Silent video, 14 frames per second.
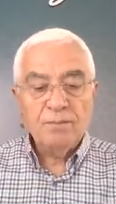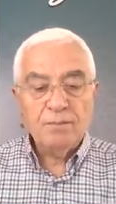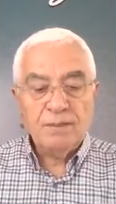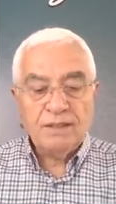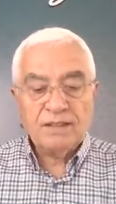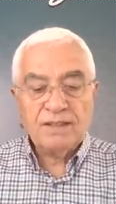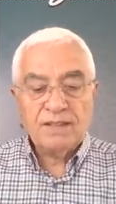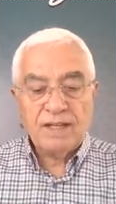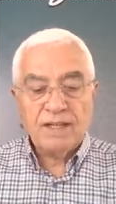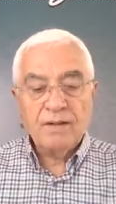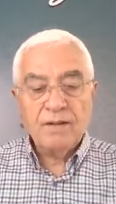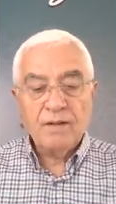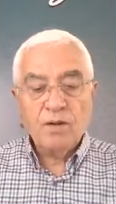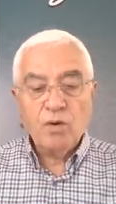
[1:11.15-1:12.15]
Biz
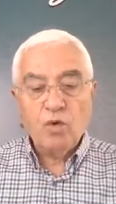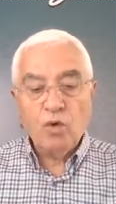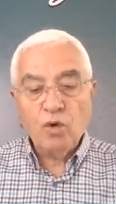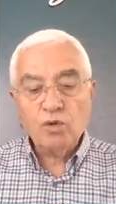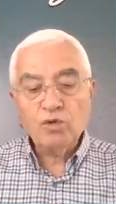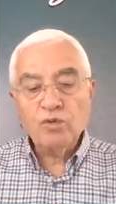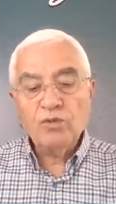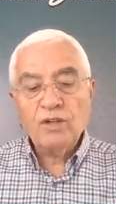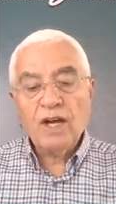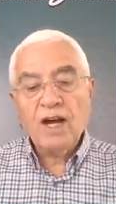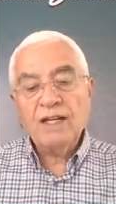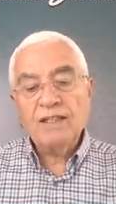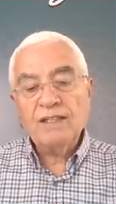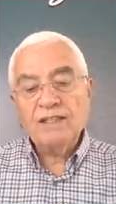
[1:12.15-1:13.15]
de onu ve
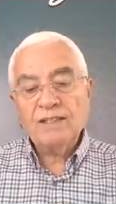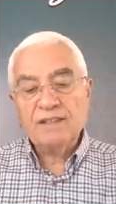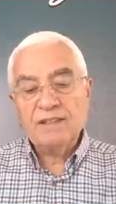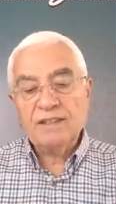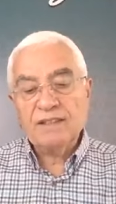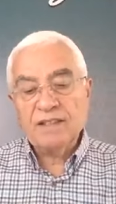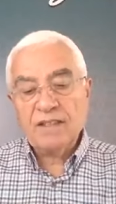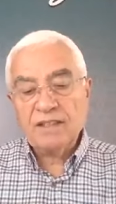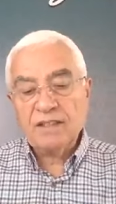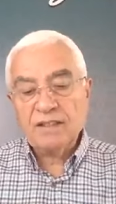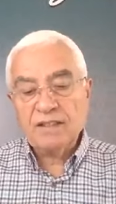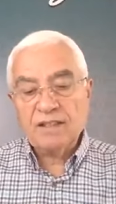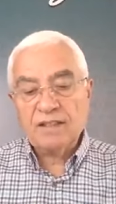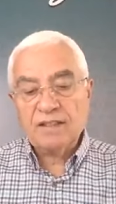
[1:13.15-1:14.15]
ailesini,
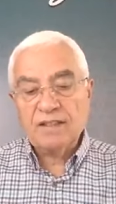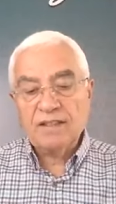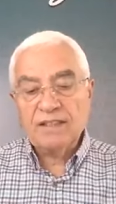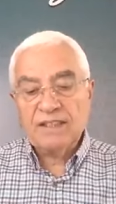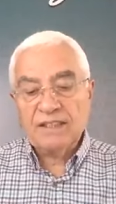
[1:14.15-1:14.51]
yakınlarını,